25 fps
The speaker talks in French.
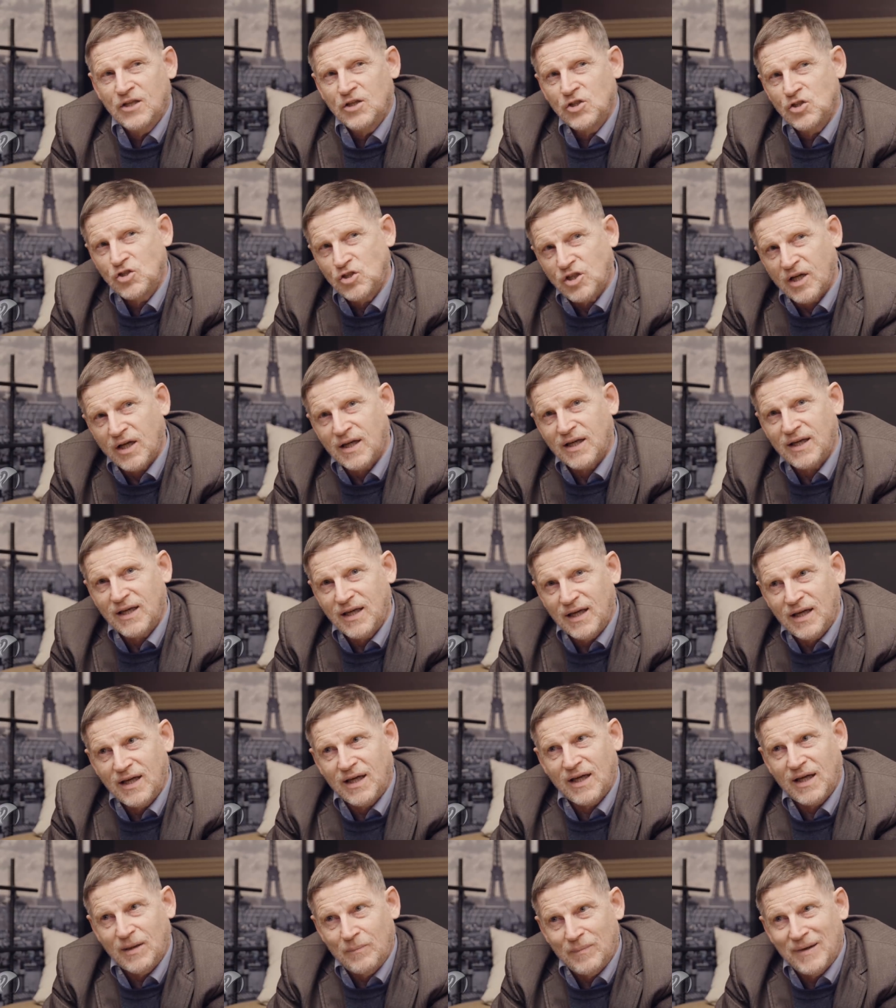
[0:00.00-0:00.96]
Chaque
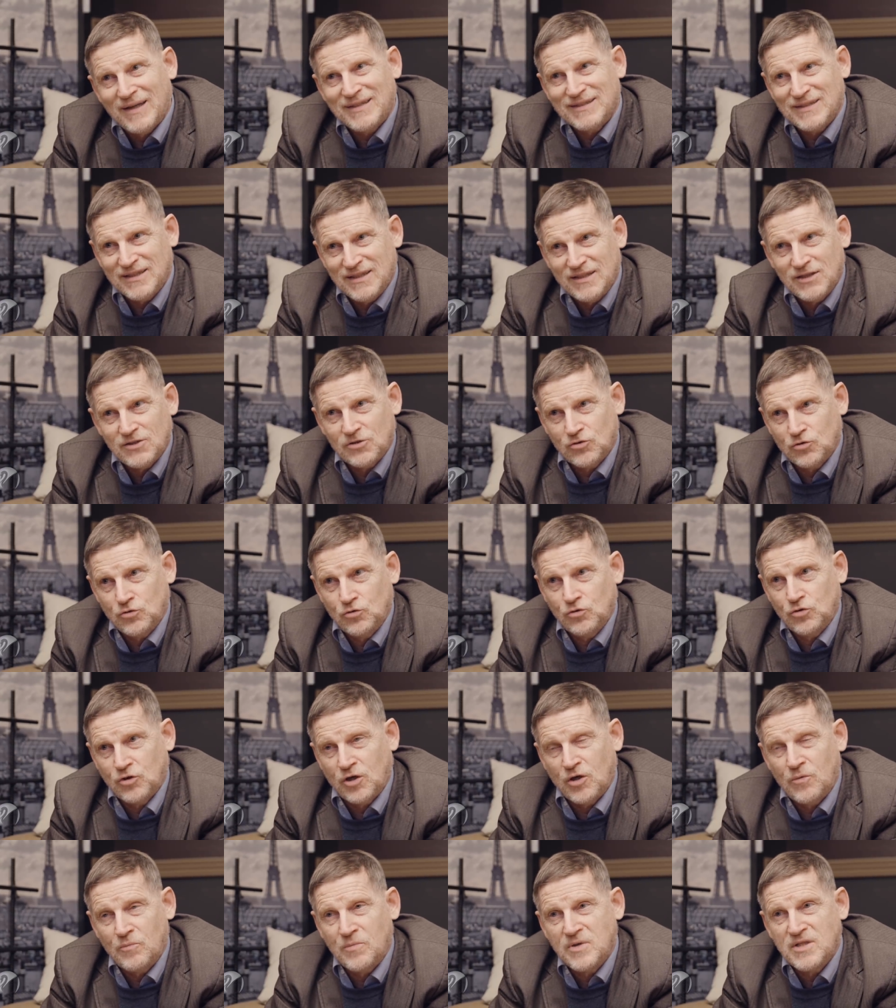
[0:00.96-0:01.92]
guerre est basée
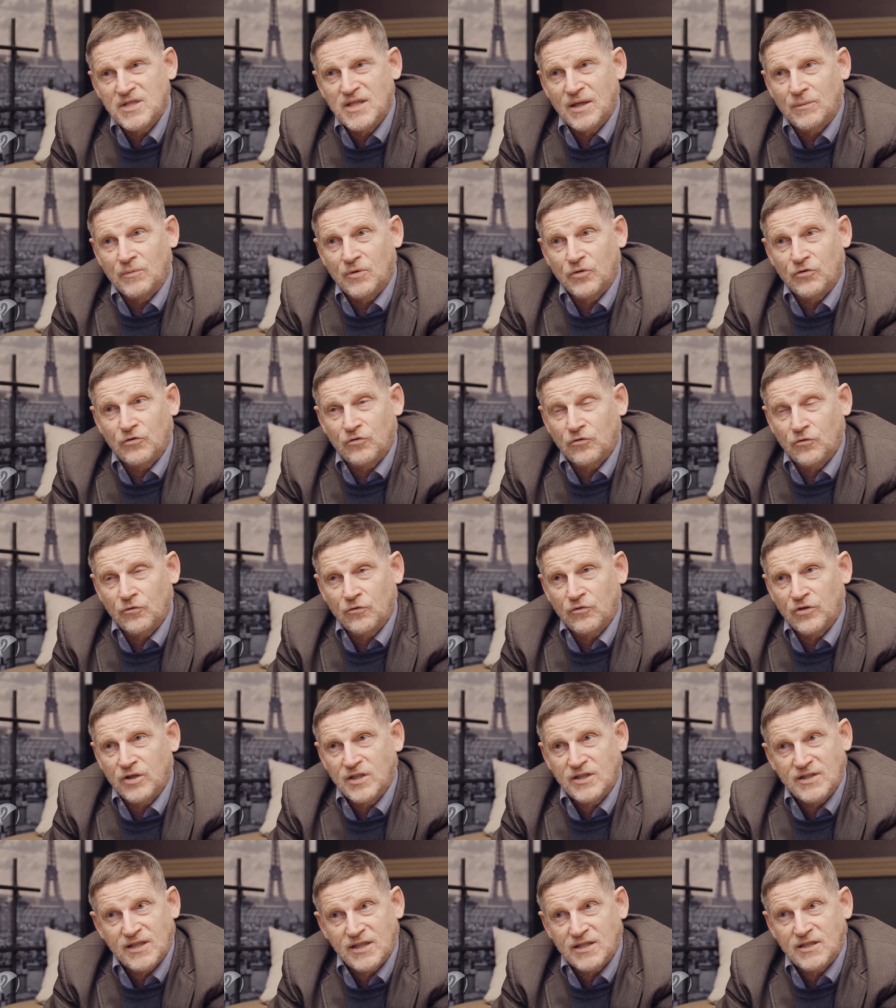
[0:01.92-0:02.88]
sur un média
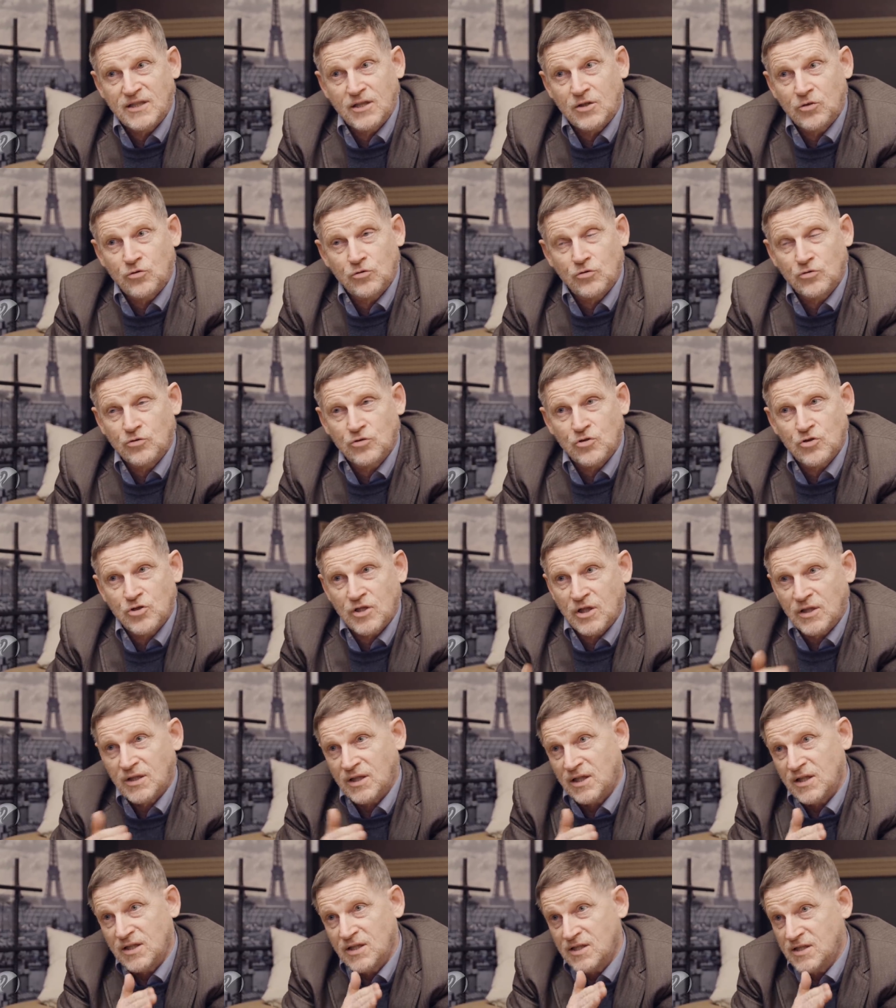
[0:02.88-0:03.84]
mensonge et ça, c'est quelque chose que j'ai
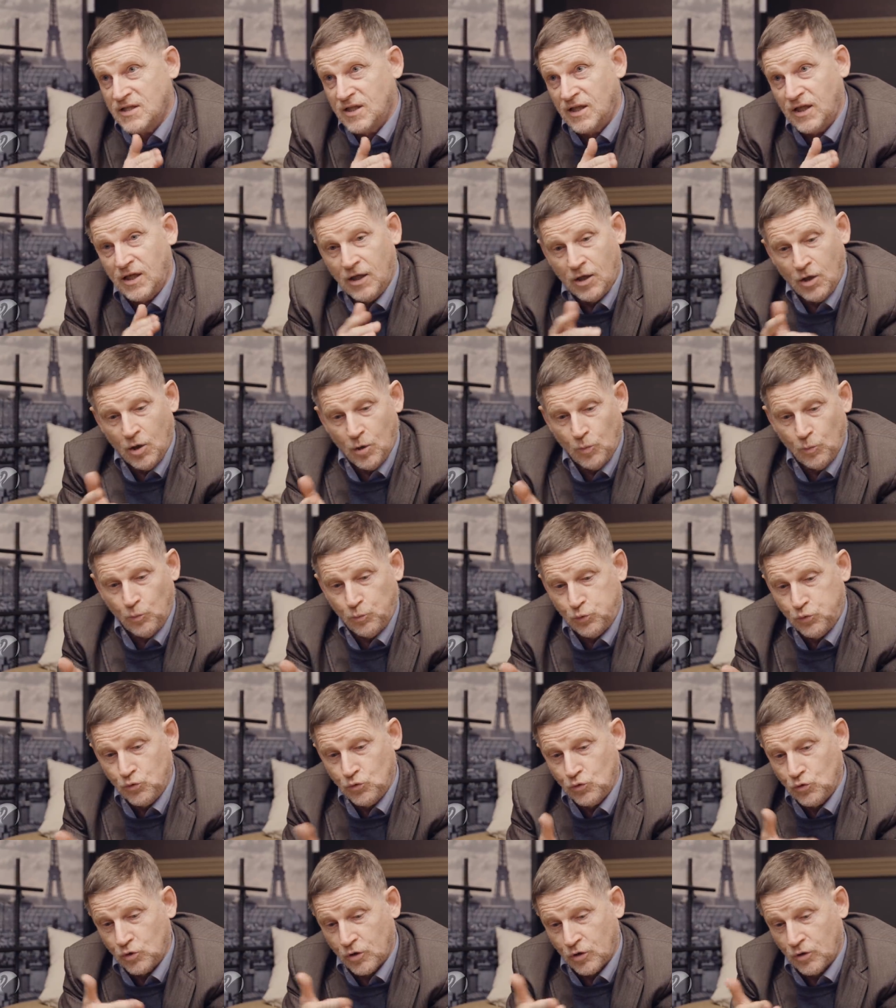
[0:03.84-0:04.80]
analysé
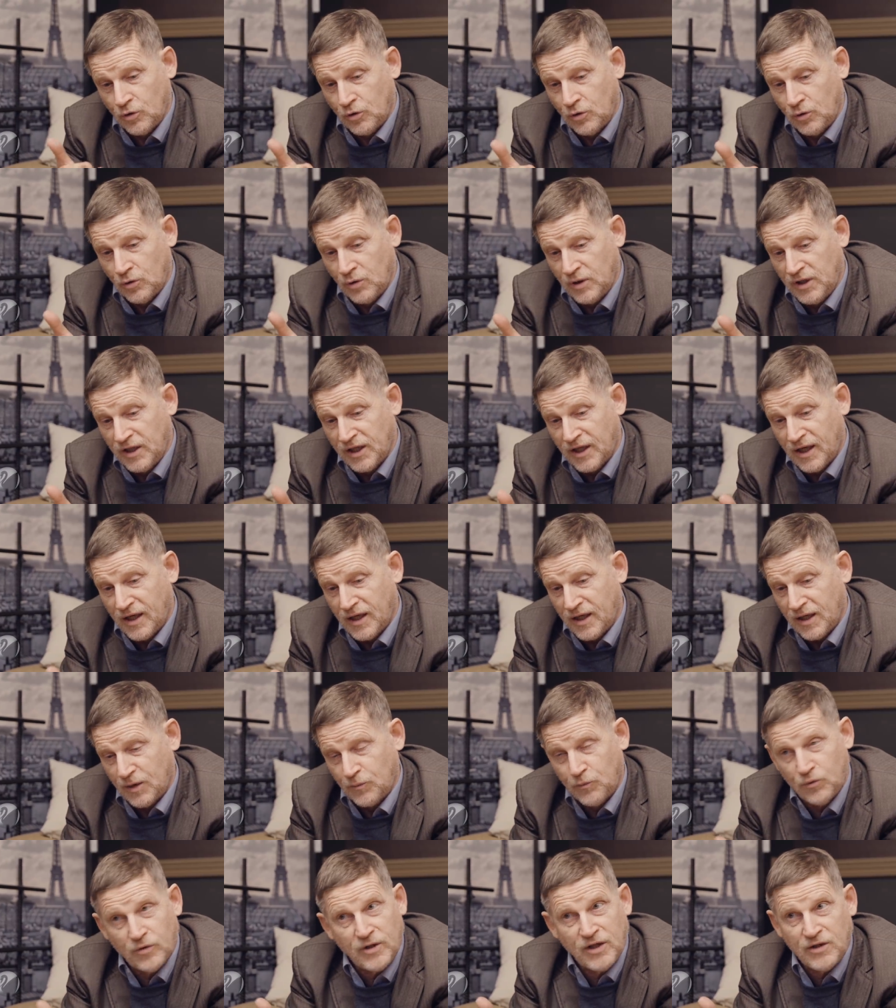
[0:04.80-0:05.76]
pour euh,
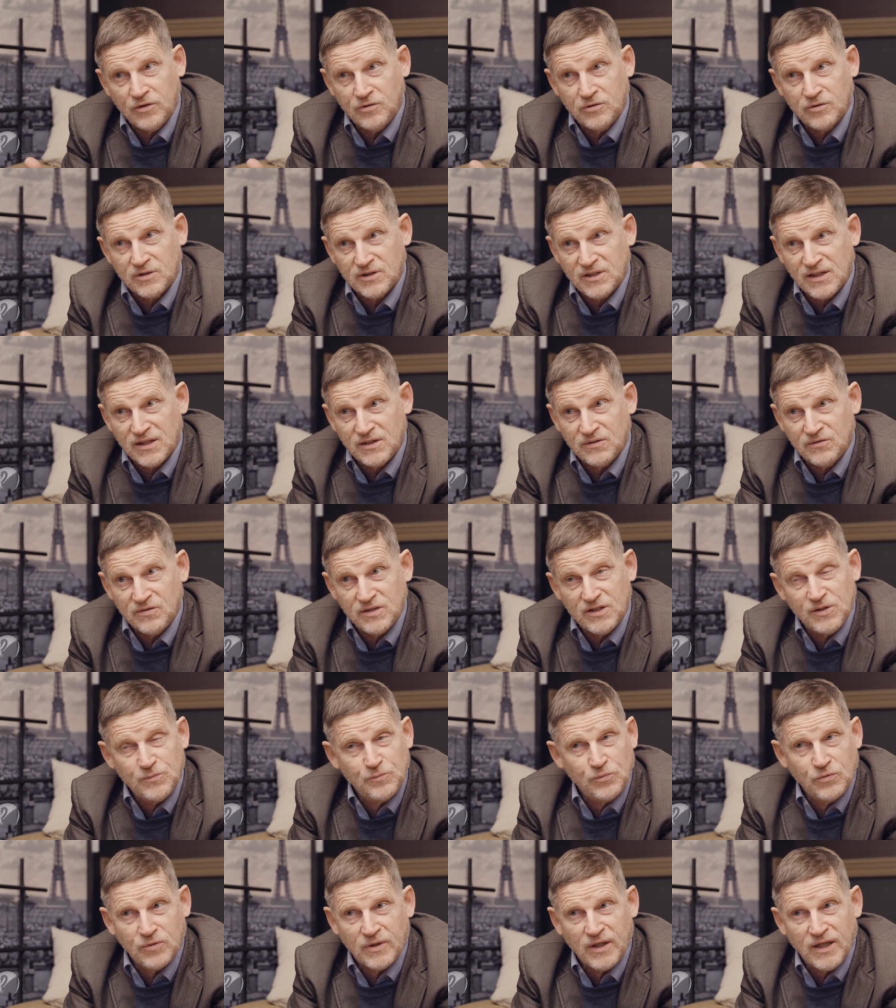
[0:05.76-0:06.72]
l'Irak, pour la
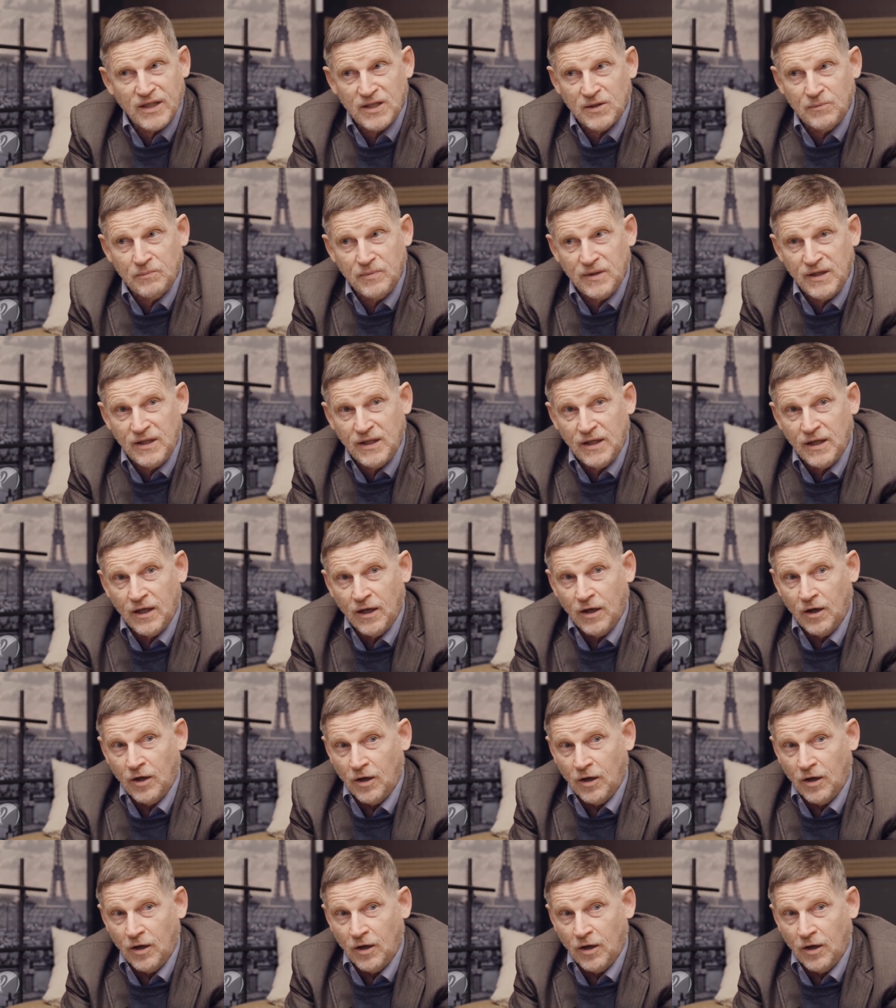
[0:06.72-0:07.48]
Yougoslavie, pour la Libye,